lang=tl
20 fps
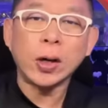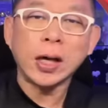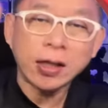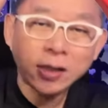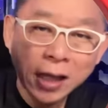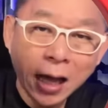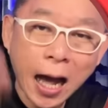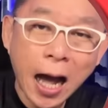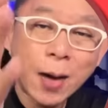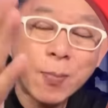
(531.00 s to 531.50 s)
at
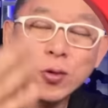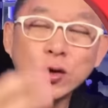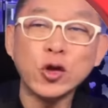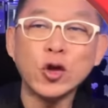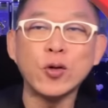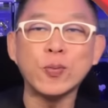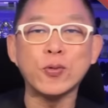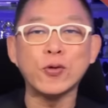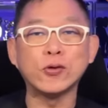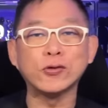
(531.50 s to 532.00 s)
hamon
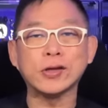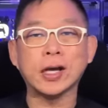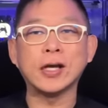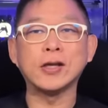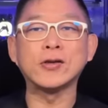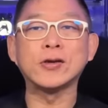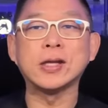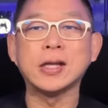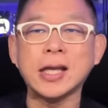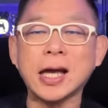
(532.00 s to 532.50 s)
ko po sa
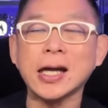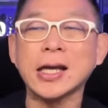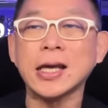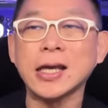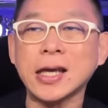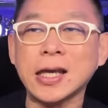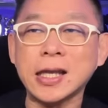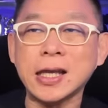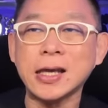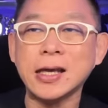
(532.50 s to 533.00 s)
inyo na
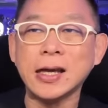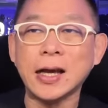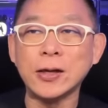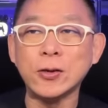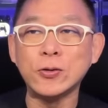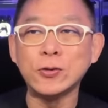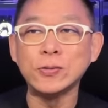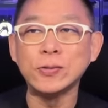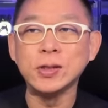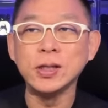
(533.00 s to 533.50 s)
nakikinig
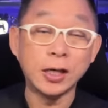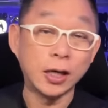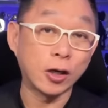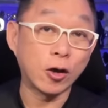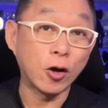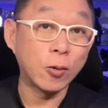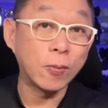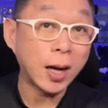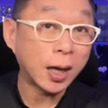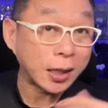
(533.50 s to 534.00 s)
ngayon,
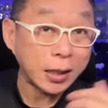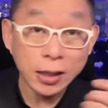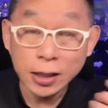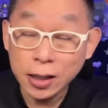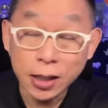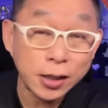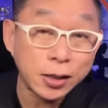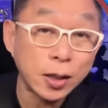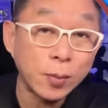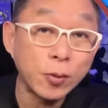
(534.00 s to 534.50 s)
ikaw ba
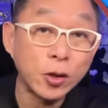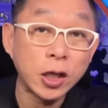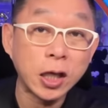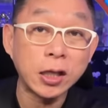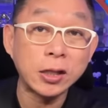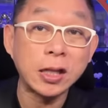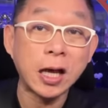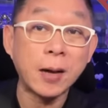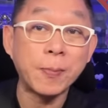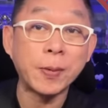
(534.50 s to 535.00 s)
kinikita mo na
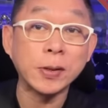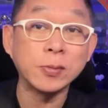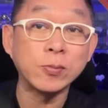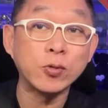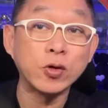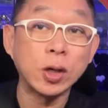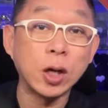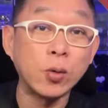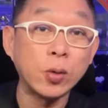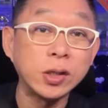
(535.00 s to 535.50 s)
yung dapat
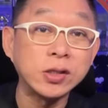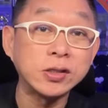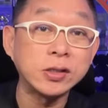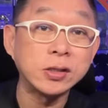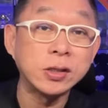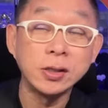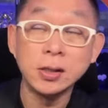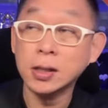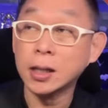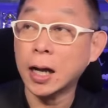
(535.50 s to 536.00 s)
mong gawin?
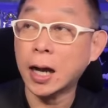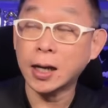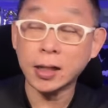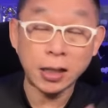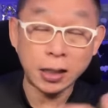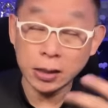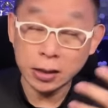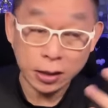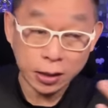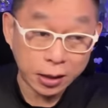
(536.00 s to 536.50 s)
Ah,
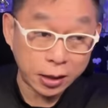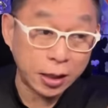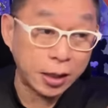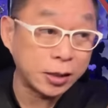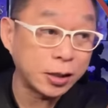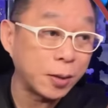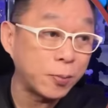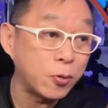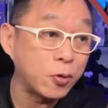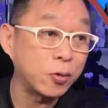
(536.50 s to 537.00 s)

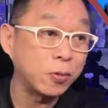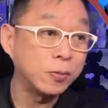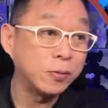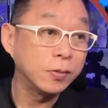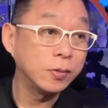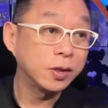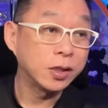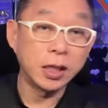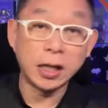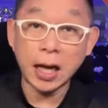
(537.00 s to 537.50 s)
kinikita mo,
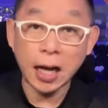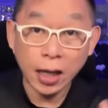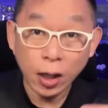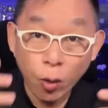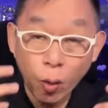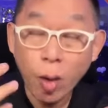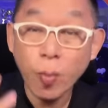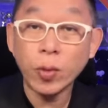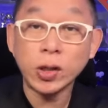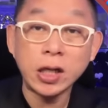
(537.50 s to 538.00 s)

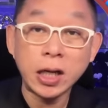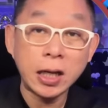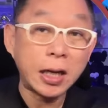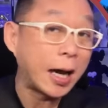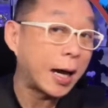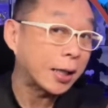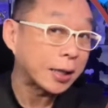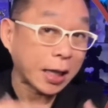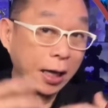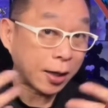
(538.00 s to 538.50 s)
ginagawa mo na
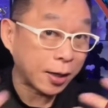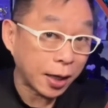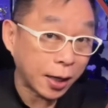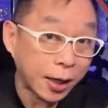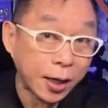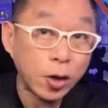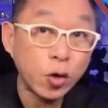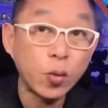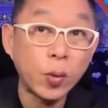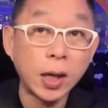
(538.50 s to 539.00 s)
lahat.
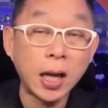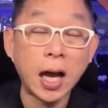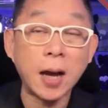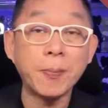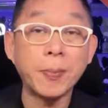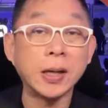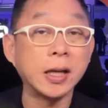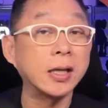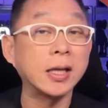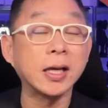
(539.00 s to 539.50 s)
Hanggang ngayon, wala
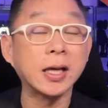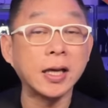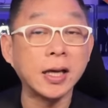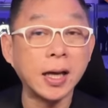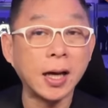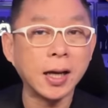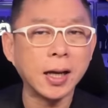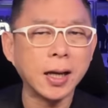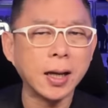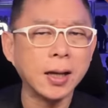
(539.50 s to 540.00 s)
pa rin
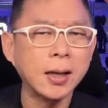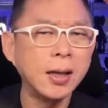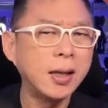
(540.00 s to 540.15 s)
nangyayari.